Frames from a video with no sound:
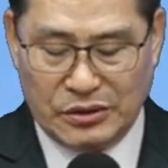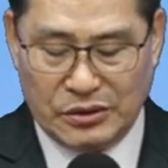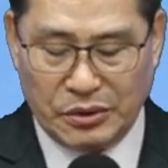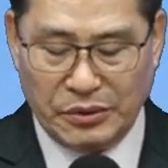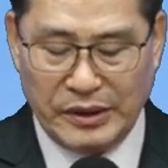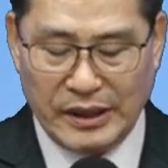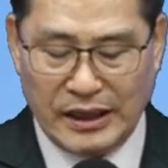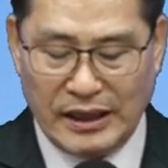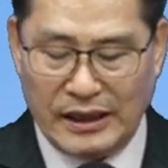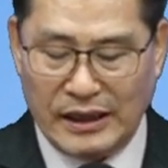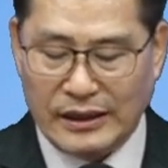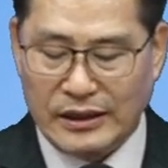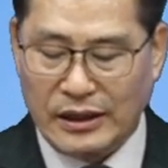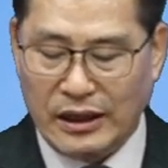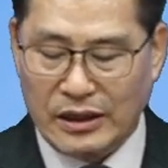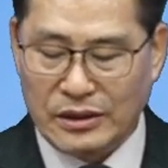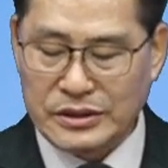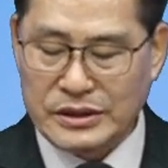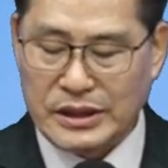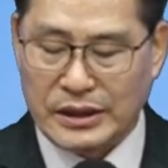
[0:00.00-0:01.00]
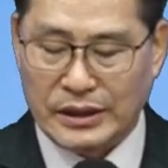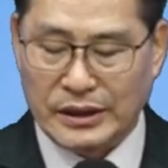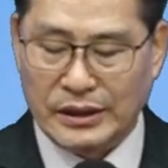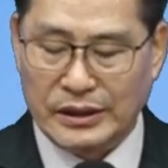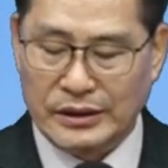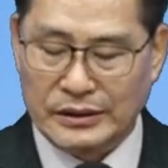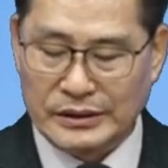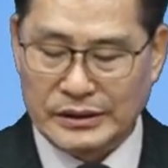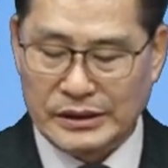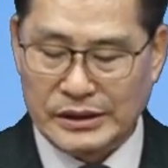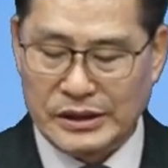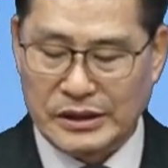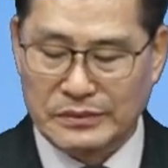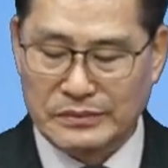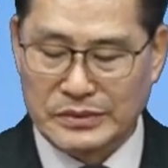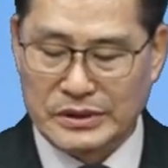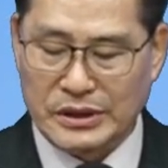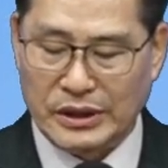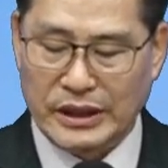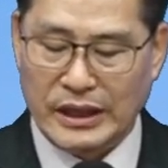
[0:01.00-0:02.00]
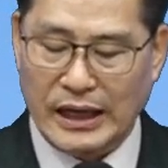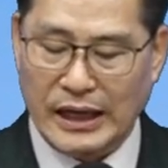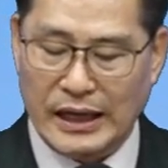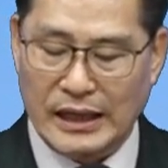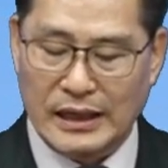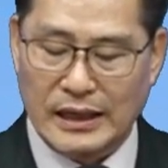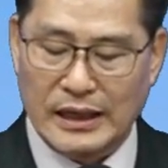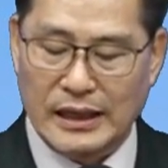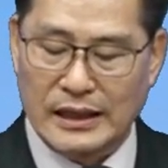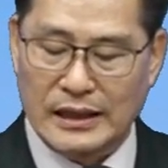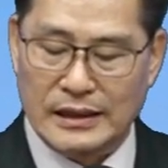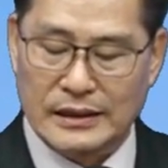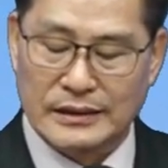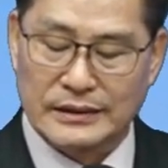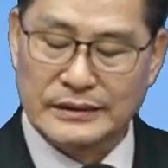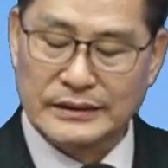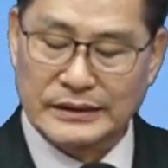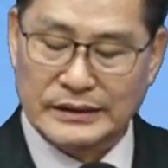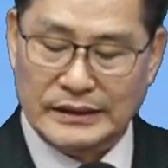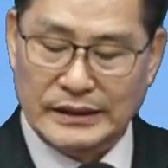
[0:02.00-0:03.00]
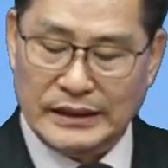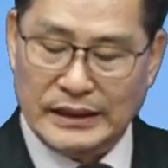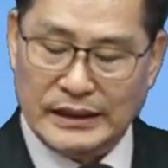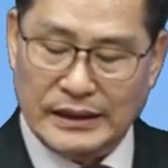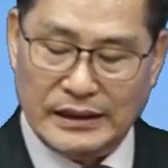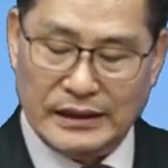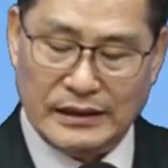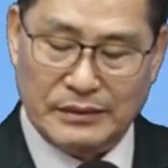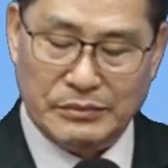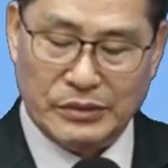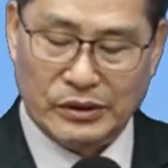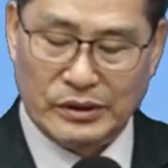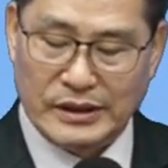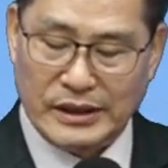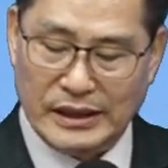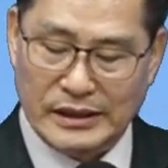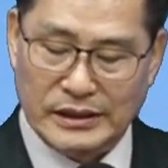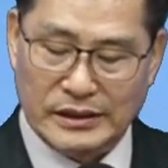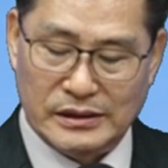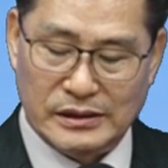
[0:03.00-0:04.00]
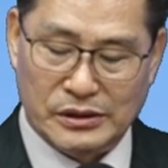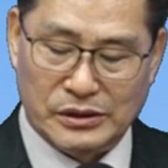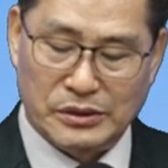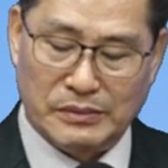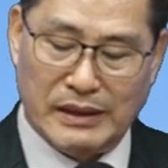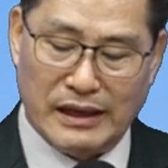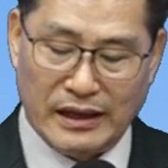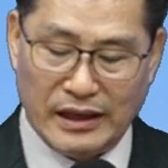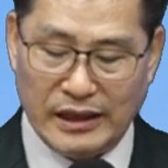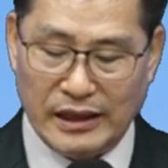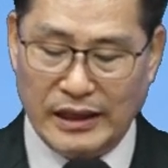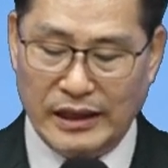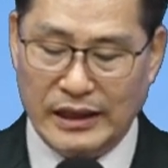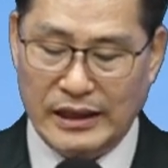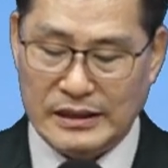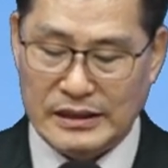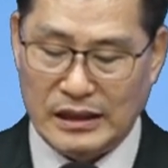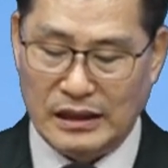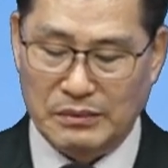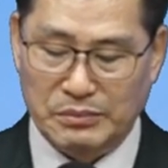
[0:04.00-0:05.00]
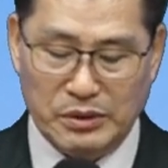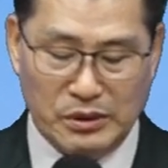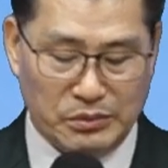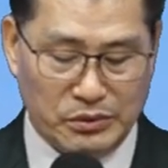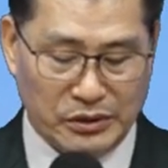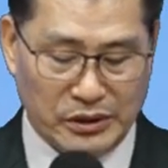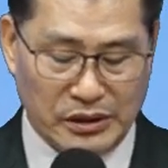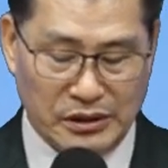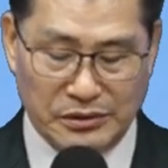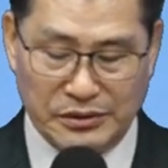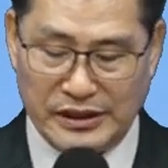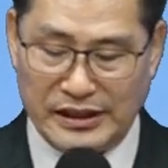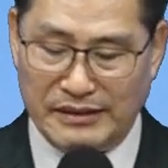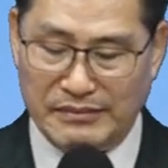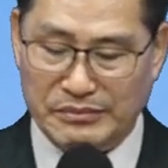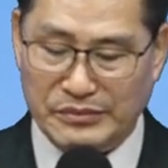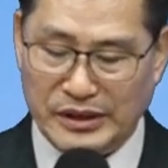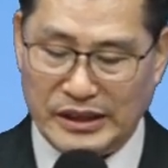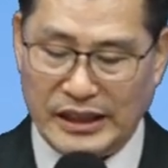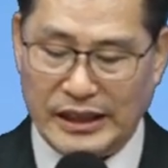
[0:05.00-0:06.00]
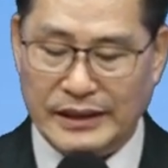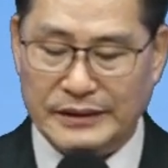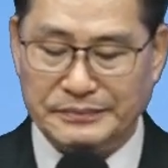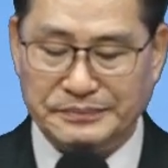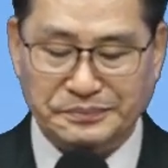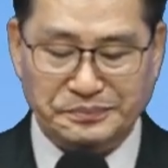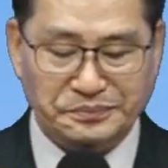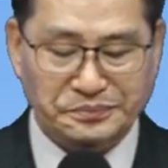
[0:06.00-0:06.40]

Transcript: 교회가 깨어서 심써야 할 일몇 아, 가지를 좀 함께 살펴보기를 원합니다.